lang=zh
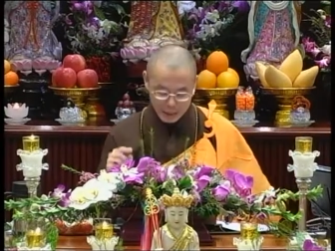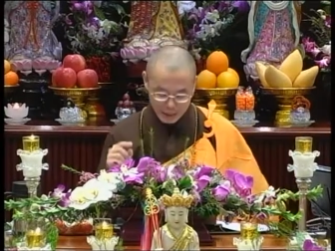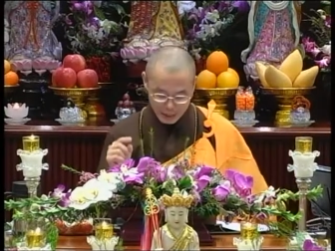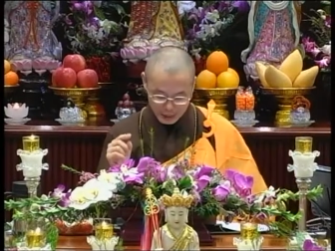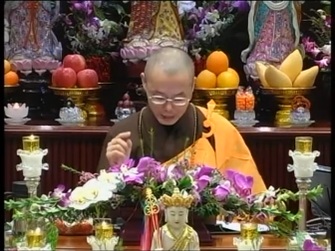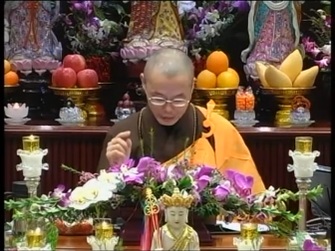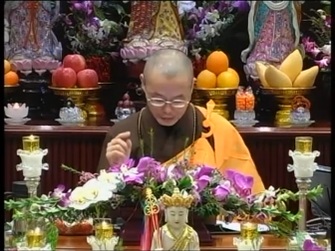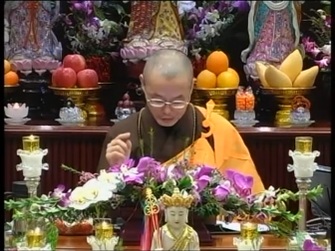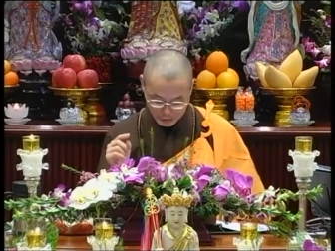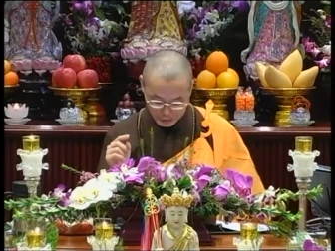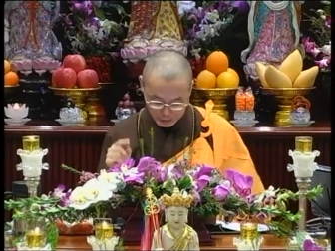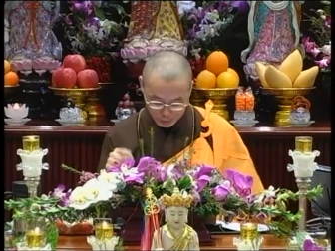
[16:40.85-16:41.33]

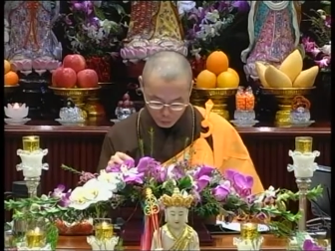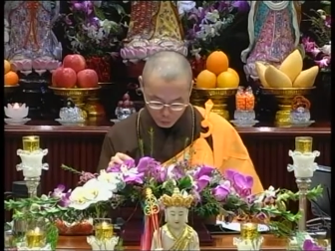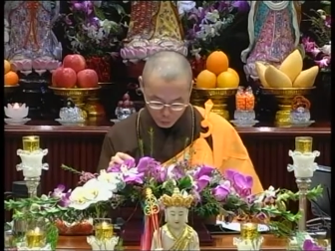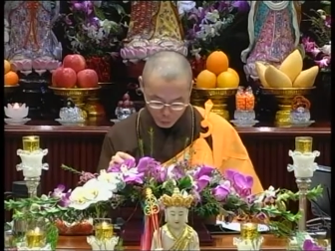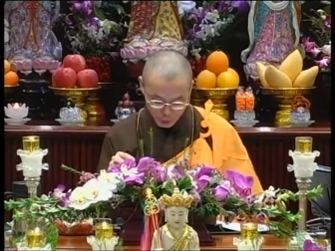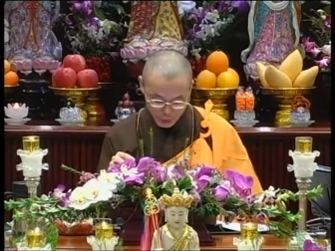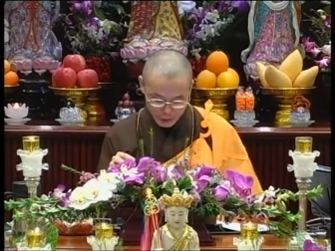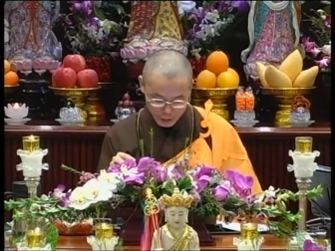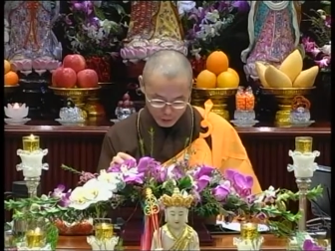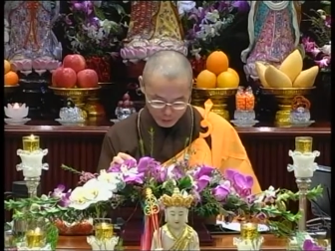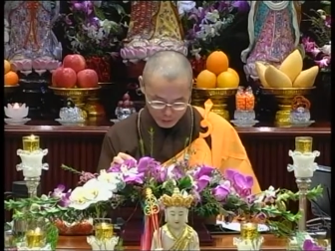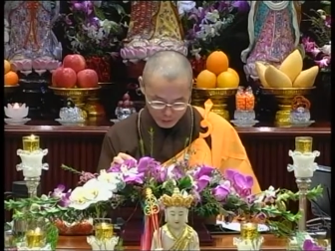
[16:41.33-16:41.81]
哎，世俗
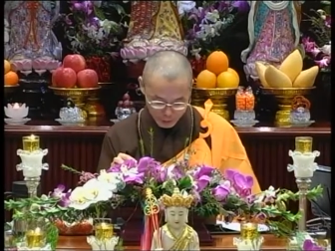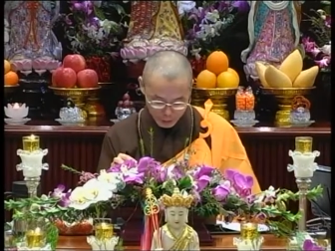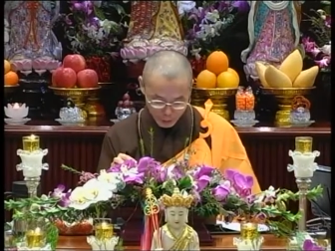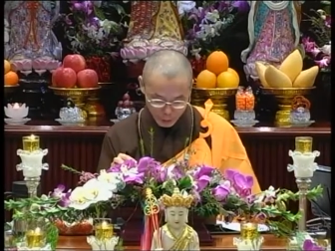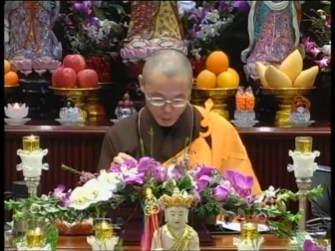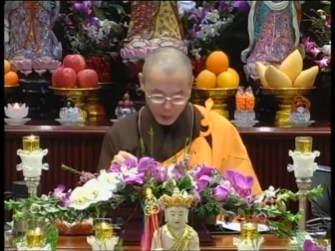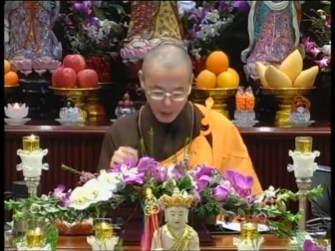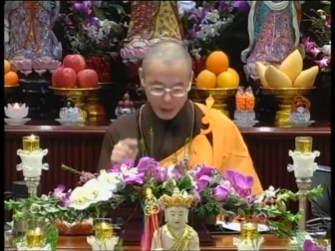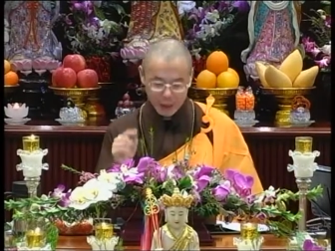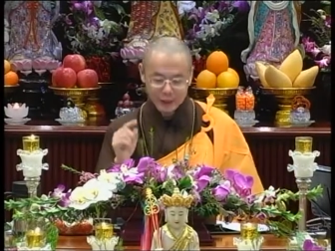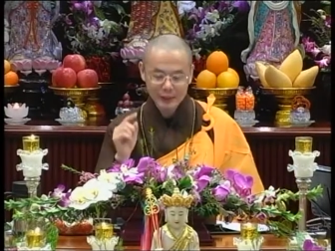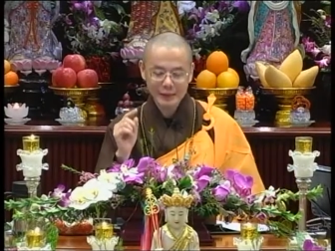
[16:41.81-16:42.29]
话有一句
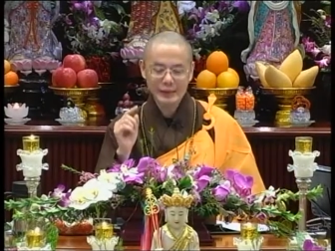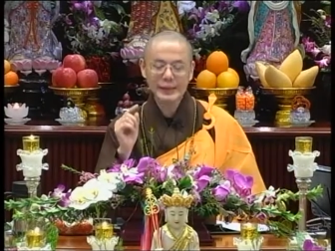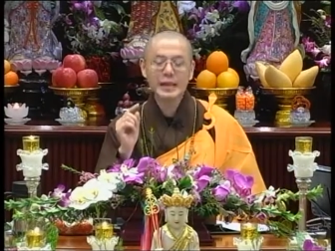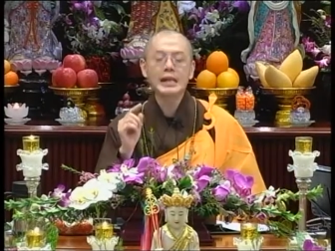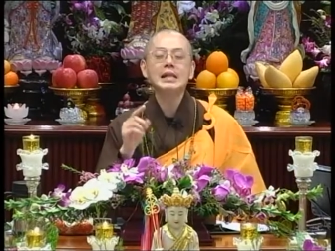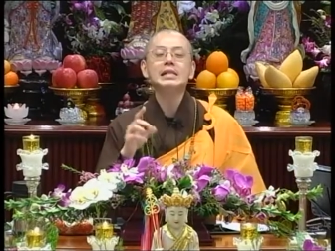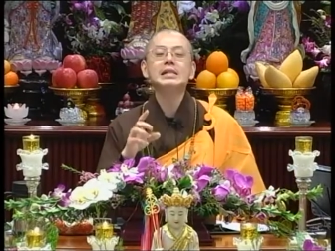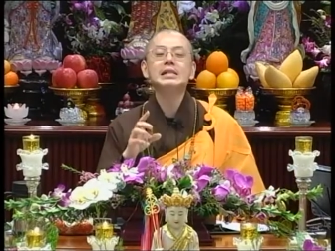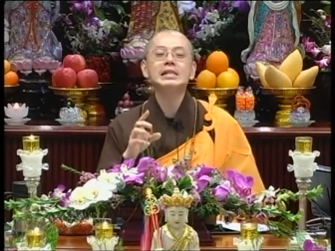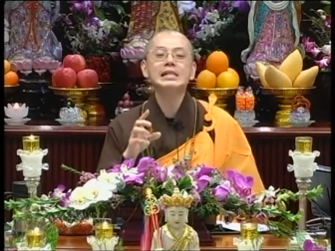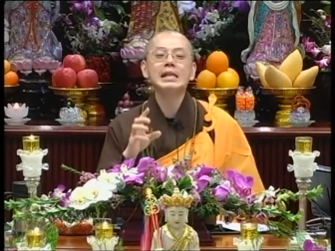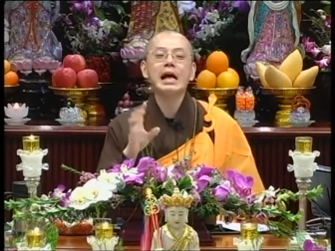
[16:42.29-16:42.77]
话：“
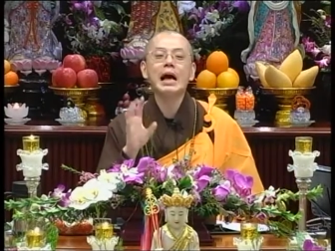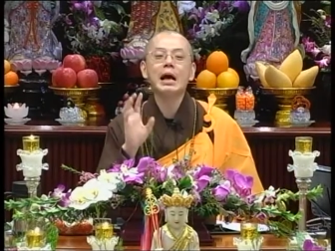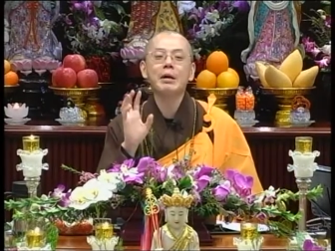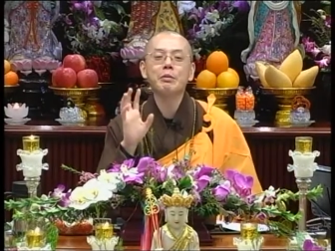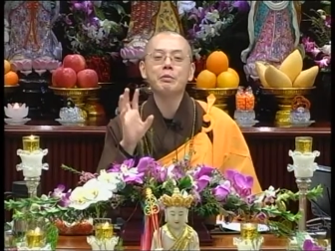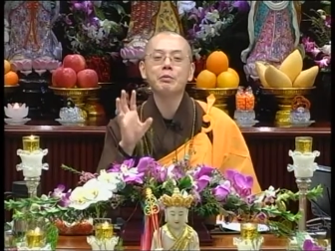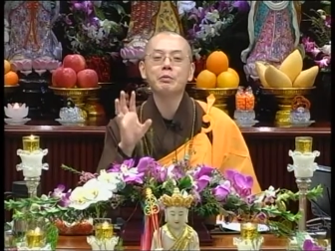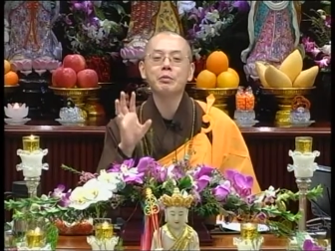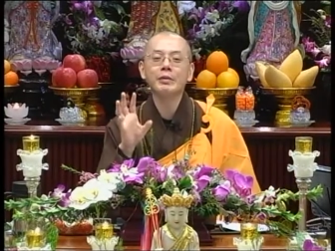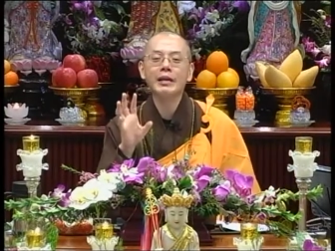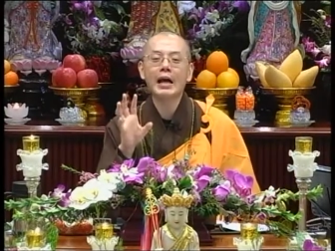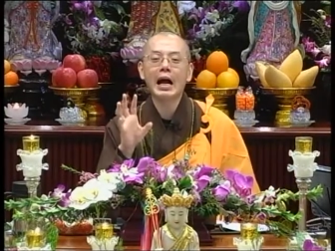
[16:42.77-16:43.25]
天下
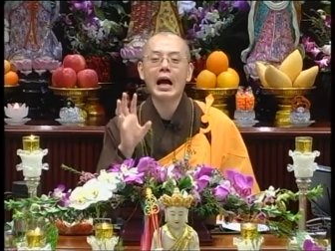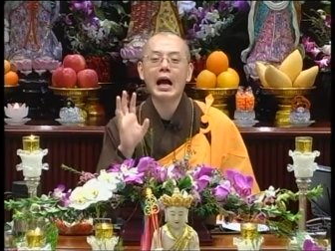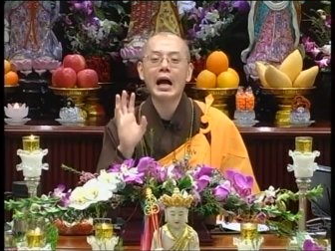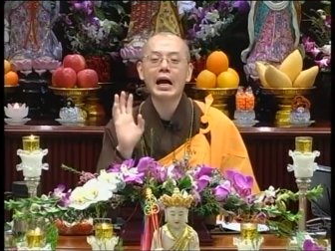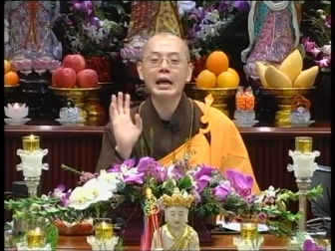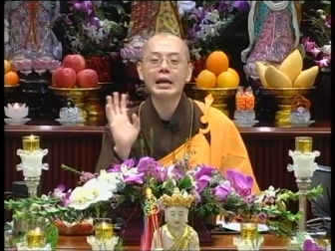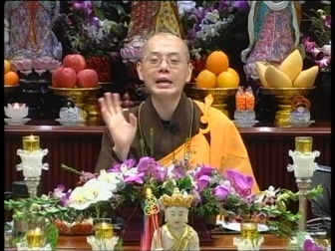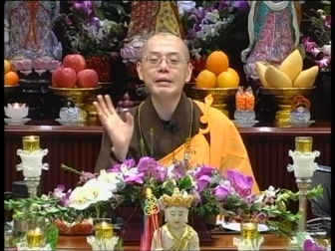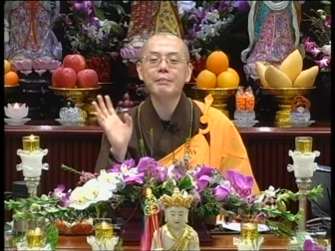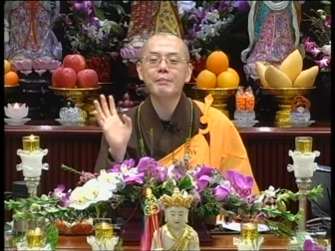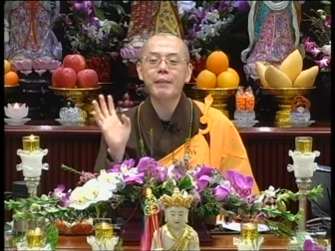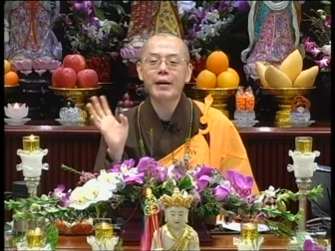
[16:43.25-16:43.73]
乌
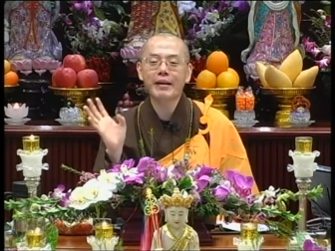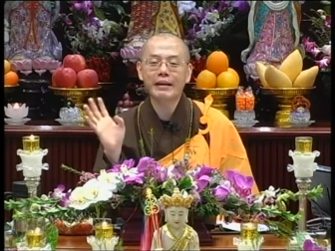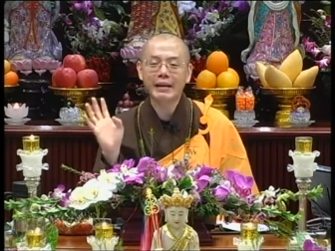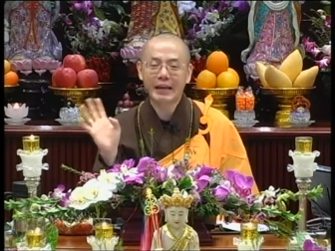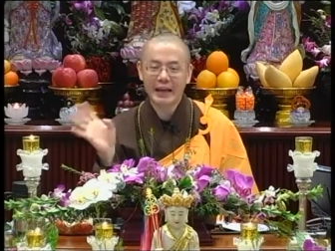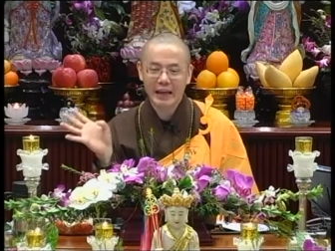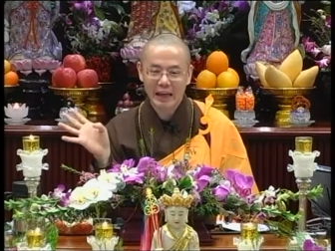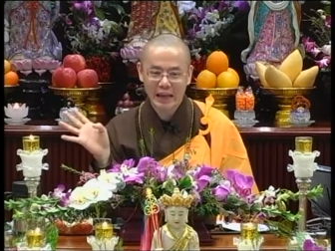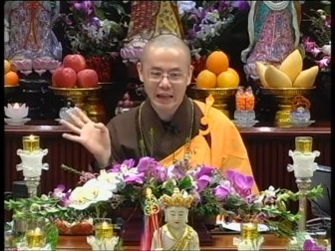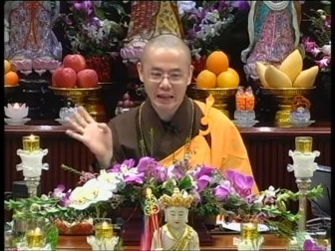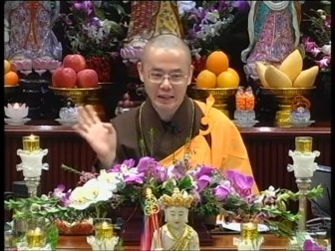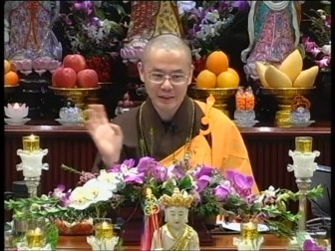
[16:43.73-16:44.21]
鸦一般
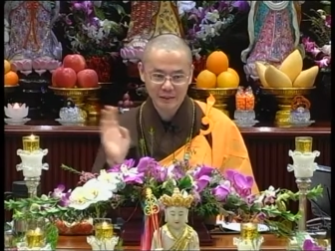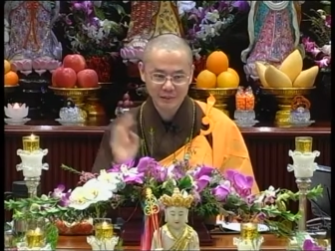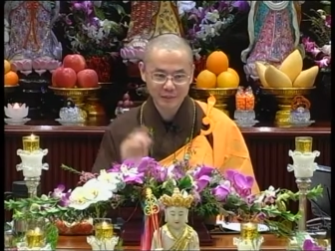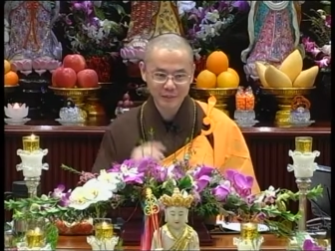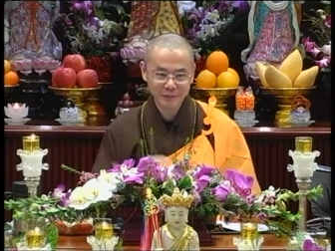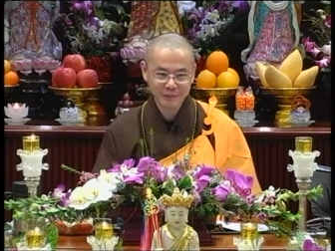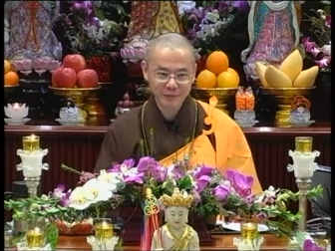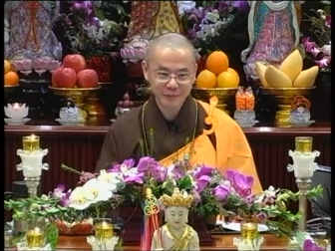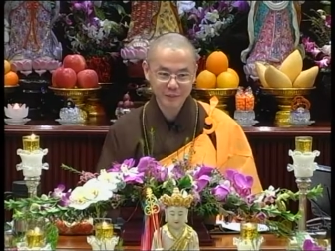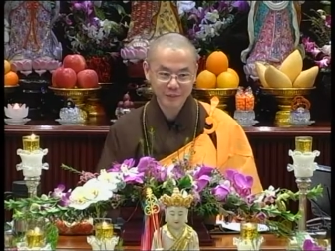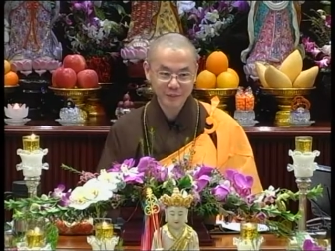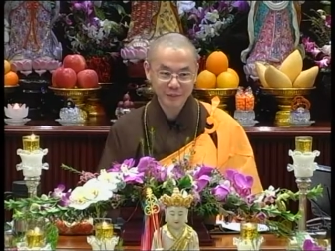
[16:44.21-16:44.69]

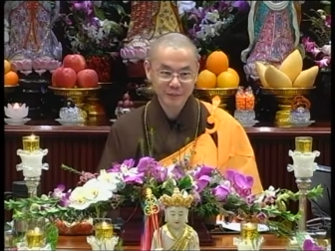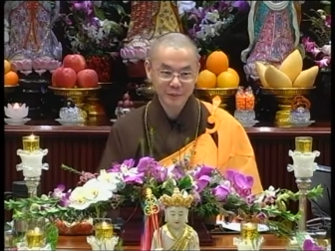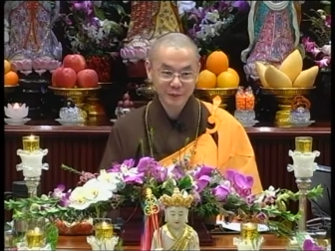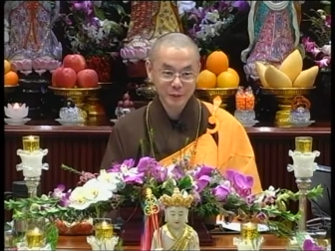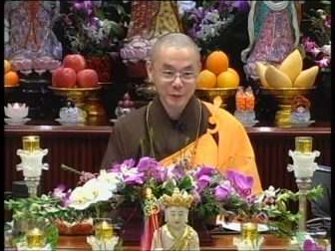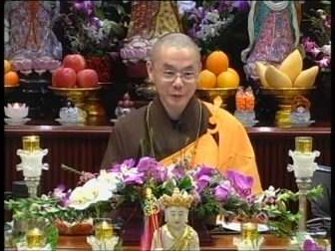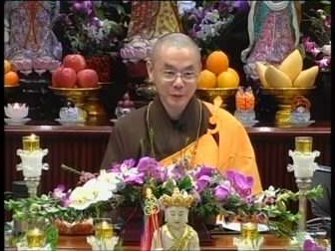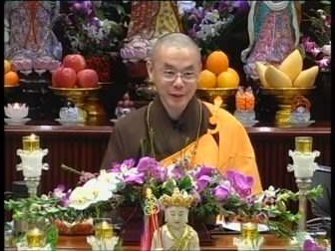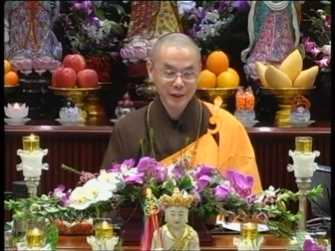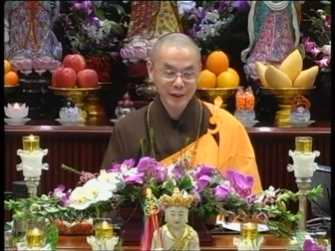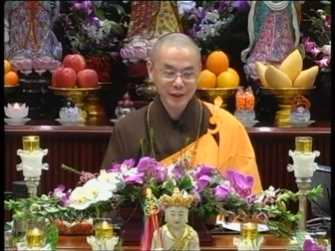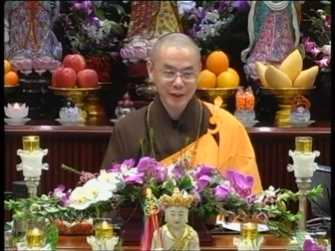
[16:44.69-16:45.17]
黑”，
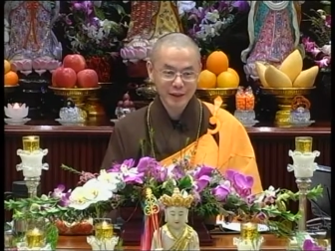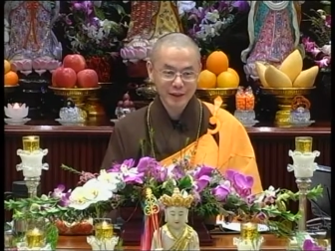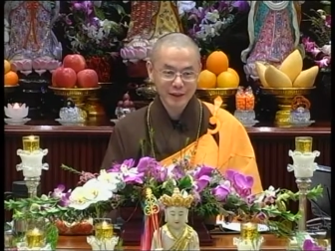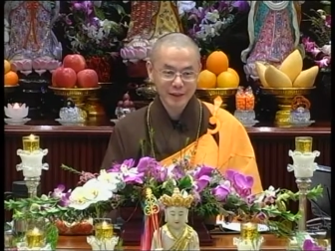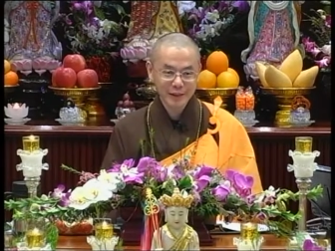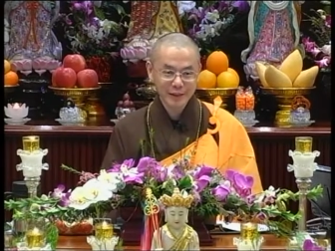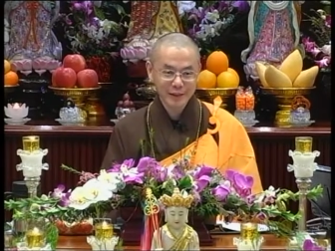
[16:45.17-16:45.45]
对不对？